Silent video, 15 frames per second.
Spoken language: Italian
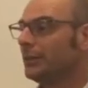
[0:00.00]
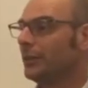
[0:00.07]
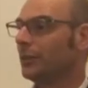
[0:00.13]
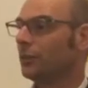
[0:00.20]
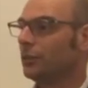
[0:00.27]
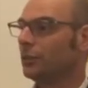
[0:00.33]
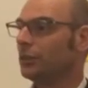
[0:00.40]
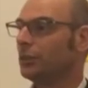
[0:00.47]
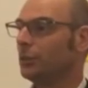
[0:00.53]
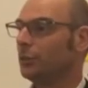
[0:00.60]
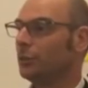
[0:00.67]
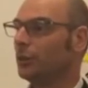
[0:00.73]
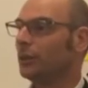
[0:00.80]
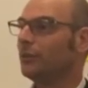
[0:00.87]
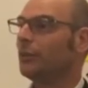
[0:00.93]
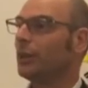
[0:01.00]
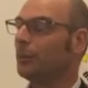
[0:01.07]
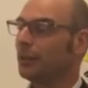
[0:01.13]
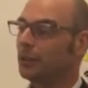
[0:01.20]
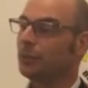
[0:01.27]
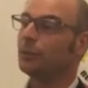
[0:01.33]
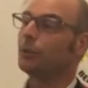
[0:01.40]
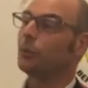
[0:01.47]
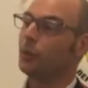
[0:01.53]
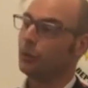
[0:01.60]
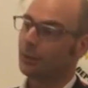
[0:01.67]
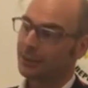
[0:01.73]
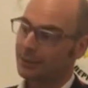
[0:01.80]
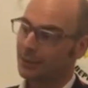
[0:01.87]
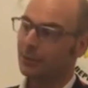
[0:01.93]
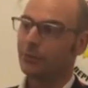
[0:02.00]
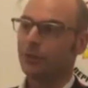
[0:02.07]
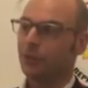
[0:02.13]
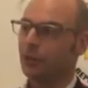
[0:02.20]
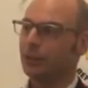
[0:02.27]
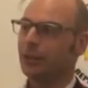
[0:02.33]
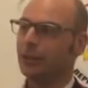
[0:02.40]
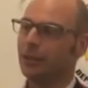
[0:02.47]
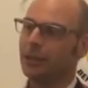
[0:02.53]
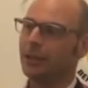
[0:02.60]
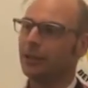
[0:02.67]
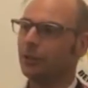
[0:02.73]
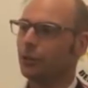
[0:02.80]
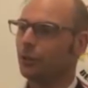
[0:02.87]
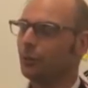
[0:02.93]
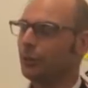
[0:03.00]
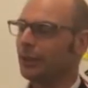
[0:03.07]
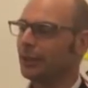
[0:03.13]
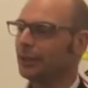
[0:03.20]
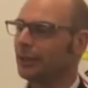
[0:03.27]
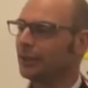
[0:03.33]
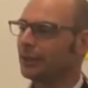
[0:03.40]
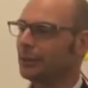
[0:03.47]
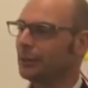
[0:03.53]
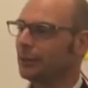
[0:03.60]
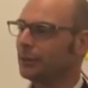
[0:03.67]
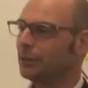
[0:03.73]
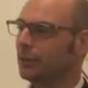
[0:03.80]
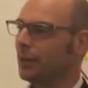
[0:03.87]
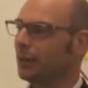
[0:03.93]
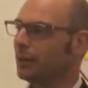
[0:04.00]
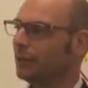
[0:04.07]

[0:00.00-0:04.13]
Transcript: vengano distribuiti veramente per quello che serve ai cittadini e non per interessi personali